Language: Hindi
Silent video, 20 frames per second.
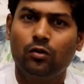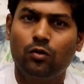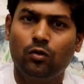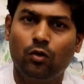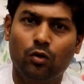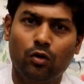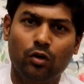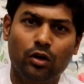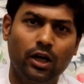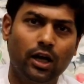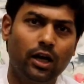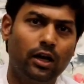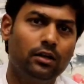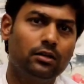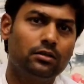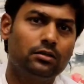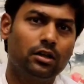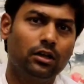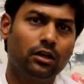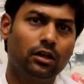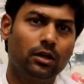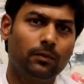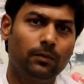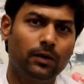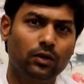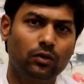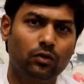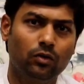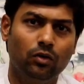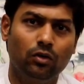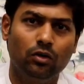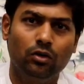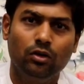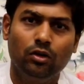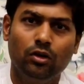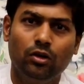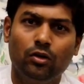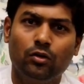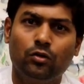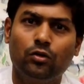कोरोना संक्रमण को
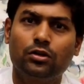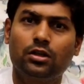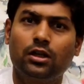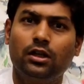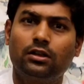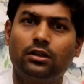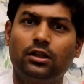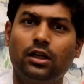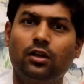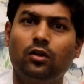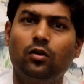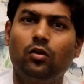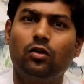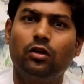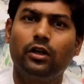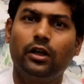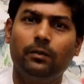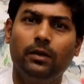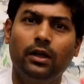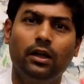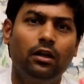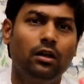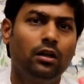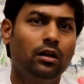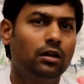कुछ हद तक रोकने में